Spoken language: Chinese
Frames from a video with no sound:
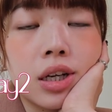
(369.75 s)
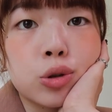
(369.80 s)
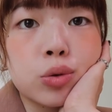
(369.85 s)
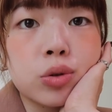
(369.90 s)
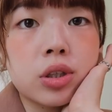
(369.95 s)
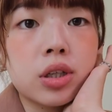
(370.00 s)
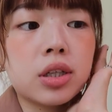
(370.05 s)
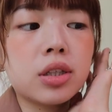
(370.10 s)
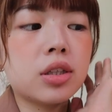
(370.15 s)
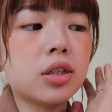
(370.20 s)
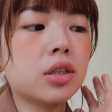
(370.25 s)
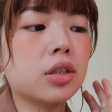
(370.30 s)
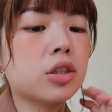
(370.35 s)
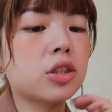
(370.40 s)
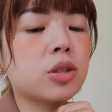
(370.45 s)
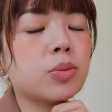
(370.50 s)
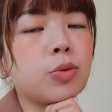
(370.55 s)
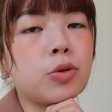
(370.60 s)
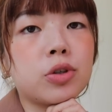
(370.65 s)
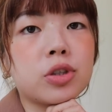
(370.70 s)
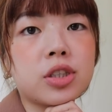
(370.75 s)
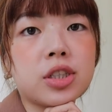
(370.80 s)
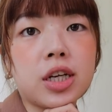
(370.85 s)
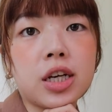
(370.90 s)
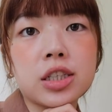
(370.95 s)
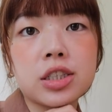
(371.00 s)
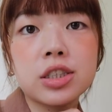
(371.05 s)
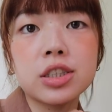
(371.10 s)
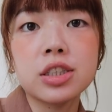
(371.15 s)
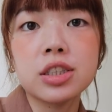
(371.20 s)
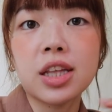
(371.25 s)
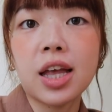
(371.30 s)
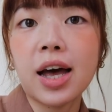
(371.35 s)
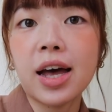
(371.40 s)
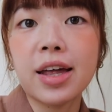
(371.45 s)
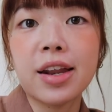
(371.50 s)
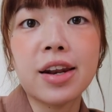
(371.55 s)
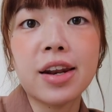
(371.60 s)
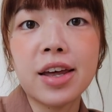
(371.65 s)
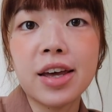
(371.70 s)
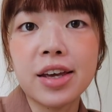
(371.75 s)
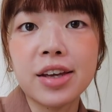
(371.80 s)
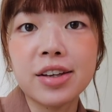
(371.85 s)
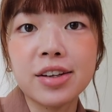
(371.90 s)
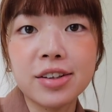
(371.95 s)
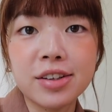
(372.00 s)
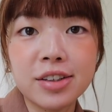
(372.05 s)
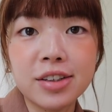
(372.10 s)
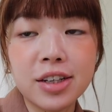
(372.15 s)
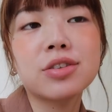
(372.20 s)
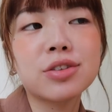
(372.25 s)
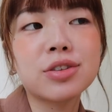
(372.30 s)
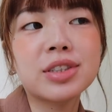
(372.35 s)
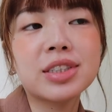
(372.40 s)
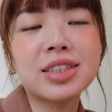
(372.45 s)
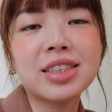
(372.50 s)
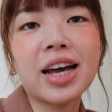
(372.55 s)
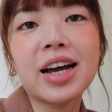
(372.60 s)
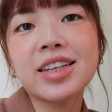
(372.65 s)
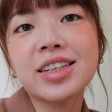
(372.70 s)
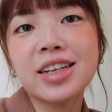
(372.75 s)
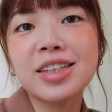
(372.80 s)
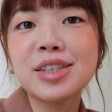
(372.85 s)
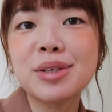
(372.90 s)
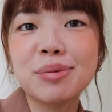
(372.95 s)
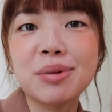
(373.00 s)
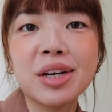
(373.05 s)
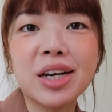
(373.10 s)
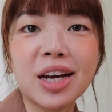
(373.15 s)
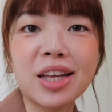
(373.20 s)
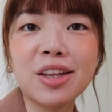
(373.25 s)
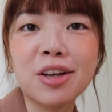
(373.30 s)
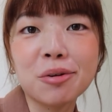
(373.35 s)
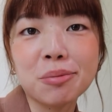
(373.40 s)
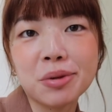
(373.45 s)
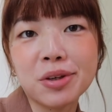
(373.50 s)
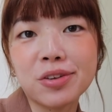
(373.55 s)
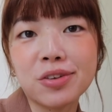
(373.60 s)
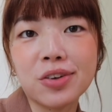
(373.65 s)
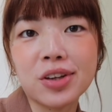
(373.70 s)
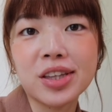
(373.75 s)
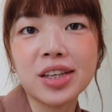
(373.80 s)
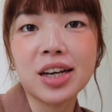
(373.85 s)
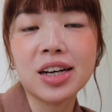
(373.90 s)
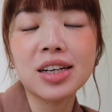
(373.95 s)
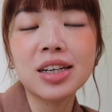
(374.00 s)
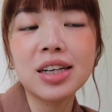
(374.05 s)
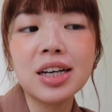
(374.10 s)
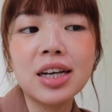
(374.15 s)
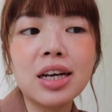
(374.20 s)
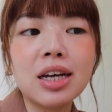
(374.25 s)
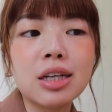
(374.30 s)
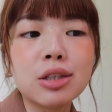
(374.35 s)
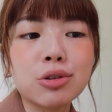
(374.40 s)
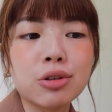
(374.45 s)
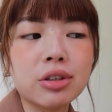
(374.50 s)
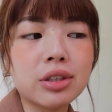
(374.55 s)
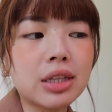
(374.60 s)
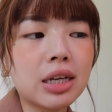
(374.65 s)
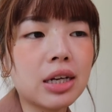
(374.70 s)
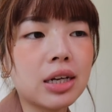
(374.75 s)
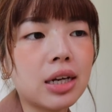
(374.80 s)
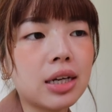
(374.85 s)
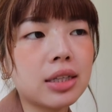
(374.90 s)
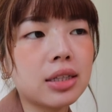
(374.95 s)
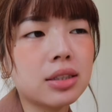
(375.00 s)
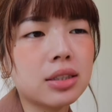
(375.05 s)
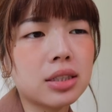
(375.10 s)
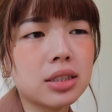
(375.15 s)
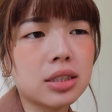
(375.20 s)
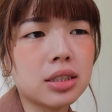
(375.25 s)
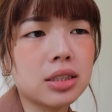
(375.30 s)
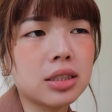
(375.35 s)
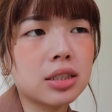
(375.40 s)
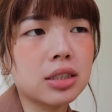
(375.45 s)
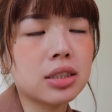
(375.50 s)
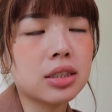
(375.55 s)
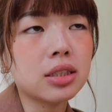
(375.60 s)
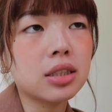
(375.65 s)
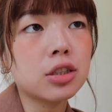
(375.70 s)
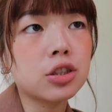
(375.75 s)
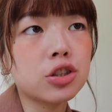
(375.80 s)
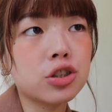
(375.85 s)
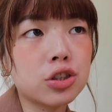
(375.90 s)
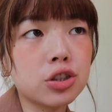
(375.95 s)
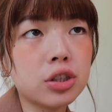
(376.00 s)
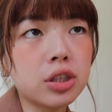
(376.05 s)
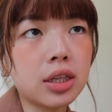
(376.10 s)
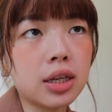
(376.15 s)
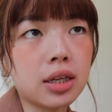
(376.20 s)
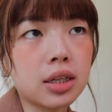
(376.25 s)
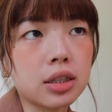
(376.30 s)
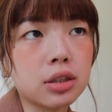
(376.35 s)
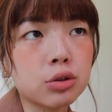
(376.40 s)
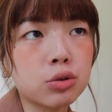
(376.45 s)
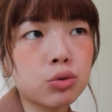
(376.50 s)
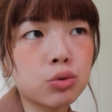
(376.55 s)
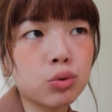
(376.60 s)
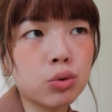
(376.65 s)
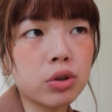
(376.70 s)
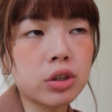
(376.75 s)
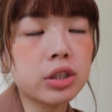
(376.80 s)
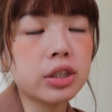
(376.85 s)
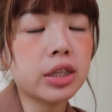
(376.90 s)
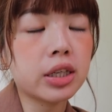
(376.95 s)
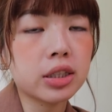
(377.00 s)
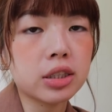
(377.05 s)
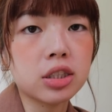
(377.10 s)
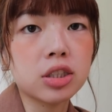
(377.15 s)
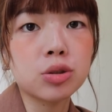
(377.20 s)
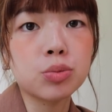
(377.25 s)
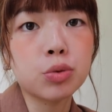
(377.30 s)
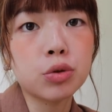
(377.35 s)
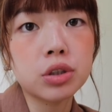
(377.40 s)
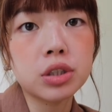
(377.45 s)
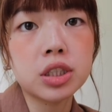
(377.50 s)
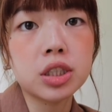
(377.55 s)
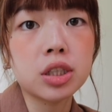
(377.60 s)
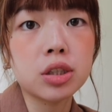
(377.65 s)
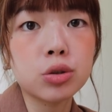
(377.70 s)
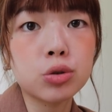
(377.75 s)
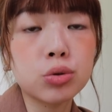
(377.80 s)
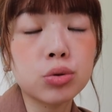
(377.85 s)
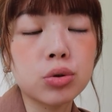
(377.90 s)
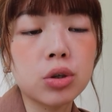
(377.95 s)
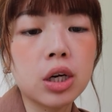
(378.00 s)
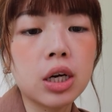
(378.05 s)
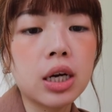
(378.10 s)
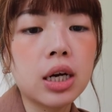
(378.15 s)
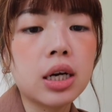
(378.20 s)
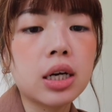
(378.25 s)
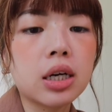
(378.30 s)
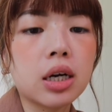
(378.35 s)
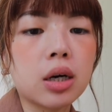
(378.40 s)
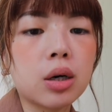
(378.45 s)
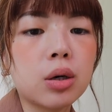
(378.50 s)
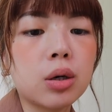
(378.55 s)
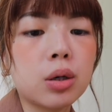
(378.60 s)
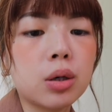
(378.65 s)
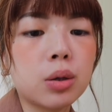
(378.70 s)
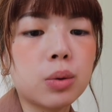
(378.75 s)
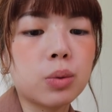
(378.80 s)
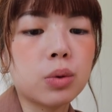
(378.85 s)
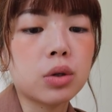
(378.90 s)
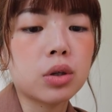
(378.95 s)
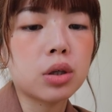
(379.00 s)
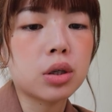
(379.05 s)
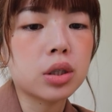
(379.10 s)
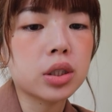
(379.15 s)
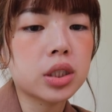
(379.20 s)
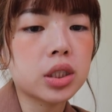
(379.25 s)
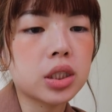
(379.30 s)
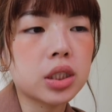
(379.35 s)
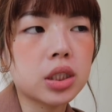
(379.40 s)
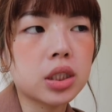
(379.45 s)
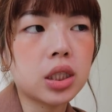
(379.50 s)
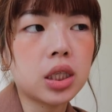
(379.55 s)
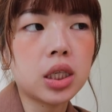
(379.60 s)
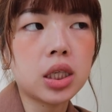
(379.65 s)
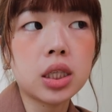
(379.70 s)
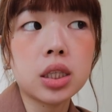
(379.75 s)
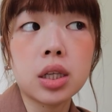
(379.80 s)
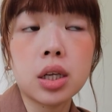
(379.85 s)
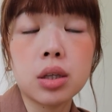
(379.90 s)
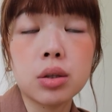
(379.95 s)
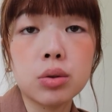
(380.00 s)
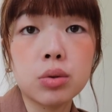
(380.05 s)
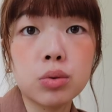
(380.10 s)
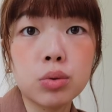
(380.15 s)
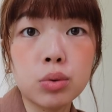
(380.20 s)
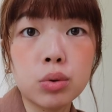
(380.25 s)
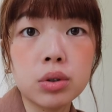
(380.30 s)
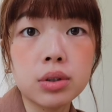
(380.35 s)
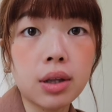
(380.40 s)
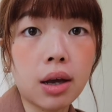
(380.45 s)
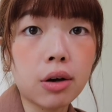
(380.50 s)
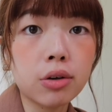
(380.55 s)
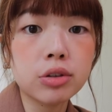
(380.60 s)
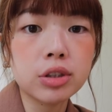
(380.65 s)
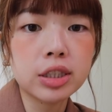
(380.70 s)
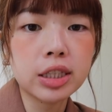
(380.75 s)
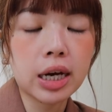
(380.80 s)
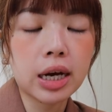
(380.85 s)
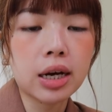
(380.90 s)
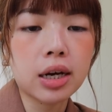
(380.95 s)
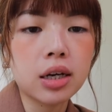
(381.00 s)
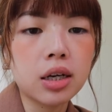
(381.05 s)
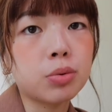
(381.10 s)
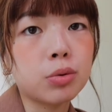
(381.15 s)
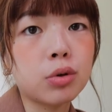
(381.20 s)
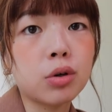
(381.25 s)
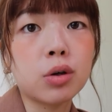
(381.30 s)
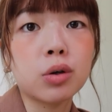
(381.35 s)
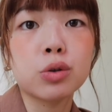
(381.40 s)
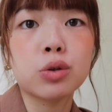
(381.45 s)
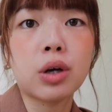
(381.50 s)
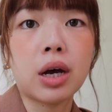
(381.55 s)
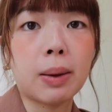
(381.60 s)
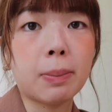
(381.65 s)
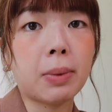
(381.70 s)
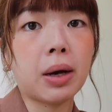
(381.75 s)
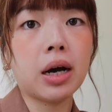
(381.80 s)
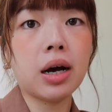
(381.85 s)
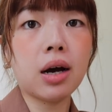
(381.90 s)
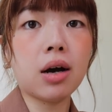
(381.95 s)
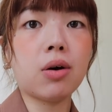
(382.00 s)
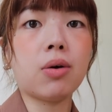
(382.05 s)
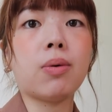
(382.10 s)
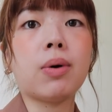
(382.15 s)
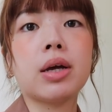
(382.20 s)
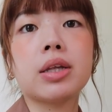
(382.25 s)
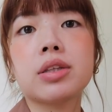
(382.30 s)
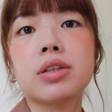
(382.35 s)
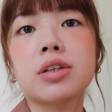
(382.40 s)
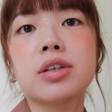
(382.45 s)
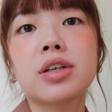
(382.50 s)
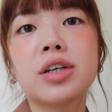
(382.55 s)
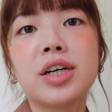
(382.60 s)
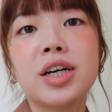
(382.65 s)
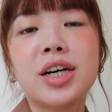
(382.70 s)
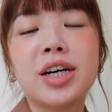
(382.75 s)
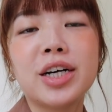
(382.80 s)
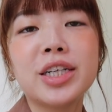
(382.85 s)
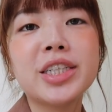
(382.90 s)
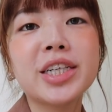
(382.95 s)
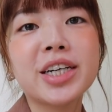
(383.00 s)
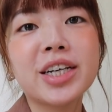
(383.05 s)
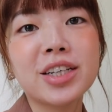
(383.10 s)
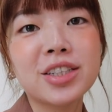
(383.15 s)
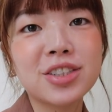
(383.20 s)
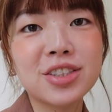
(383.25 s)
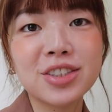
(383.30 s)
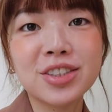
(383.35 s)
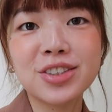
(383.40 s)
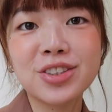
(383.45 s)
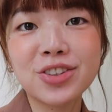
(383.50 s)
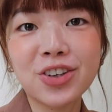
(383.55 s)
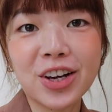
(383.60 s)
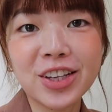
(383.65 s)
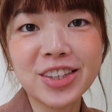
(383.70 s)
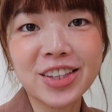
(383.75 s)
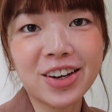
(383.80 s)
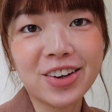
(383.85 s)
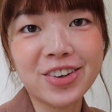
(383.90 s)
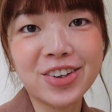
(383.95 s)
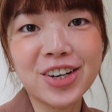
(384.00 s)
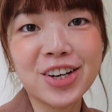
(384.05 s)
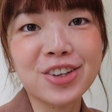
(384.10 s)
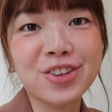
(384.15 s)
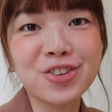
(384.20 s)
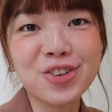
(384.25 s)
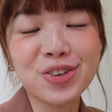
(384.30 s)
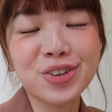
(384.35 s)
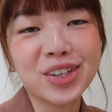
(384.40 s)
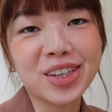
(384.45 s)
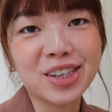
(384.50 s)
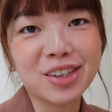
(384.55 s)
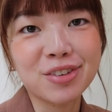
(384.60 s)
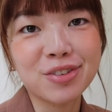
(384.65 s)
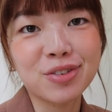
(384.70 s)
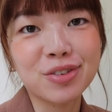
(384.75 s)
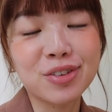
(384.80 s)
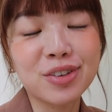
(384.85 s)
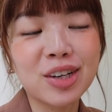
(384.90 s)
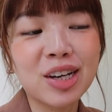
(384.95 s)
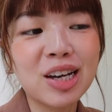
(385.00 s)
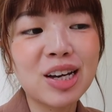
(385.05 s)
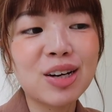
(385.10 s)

昨天呢，直播实在是太累了，就是大家前面看到的片段那样。昨天大概在十十点多一点直播结束，然后我十一点多到家。不过我觉得还蛮好玩的，而且可以试穿到很多衣服。